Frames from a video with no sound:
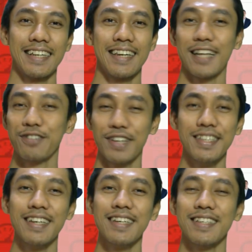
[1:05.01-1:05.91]
Langsung
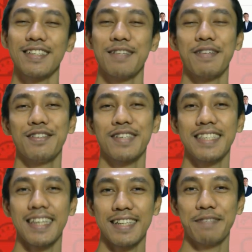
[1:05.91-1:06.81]
aja kita masuk ke
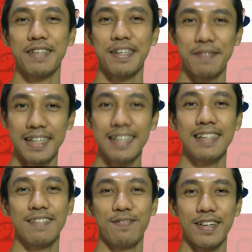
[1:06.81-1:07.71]
caranya bagaimana
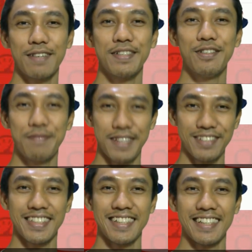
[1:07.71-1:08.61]
pada video
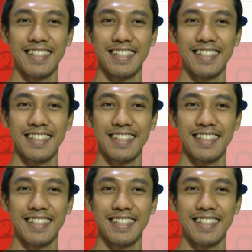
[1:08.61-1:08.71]
berikut ini.